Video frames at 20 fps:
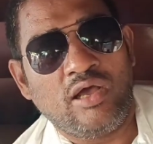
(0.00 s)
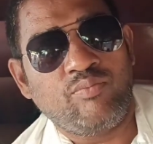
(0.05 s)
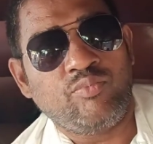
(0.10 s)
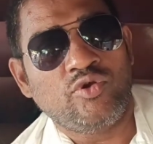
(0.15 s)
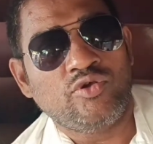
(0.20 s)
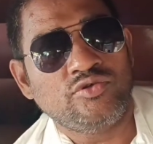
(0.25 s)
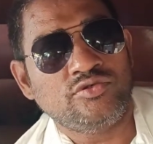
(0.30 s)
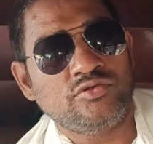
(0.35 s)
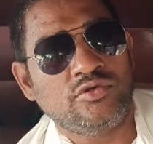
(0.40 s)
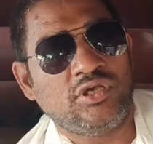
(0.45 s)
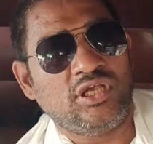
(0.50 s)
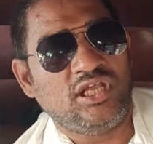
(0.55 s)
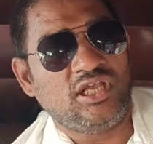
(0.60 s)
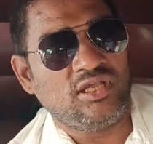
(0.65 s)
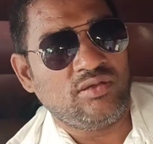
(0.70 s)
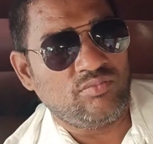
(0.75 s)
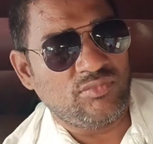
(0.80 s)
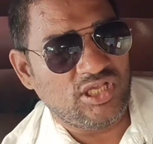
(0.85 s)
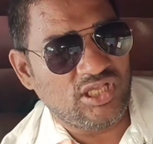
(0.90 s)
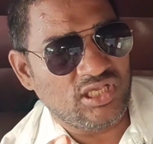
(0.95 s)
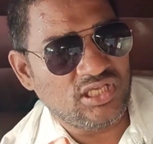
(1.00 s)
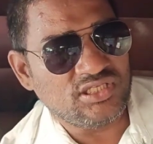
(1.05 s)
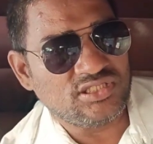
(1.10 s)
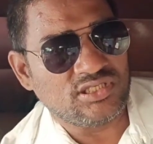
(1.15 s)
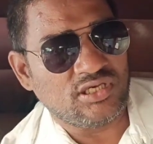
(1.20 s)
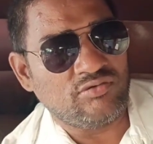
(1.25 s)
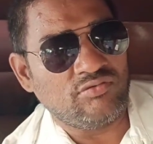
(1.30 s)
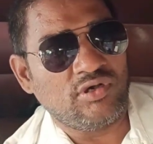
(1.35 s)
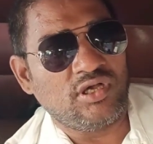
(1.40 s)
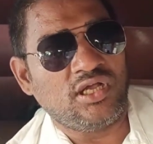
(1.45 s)
आप लोग जो है मैं यही
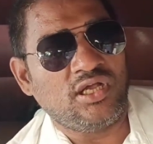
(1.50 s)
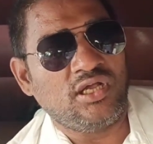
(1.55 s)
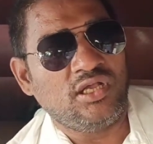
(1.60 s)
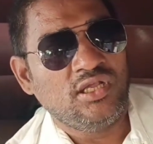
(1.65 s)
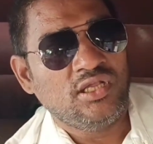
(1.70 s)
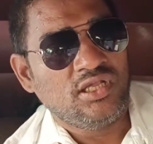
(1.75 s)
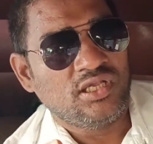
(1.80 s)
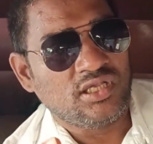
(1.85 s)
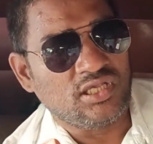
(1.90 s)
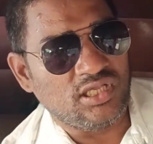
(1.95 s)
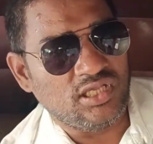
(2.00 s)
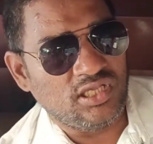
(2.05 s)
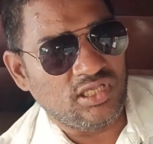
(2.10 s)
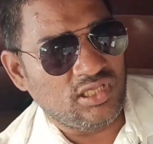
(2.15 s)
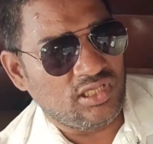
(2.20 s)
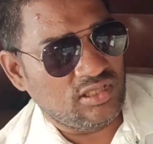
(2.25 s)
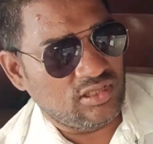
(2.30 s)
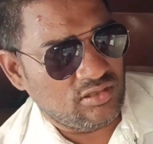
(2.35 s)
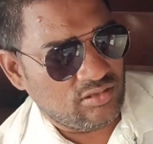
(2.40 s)
चाहूँगा कि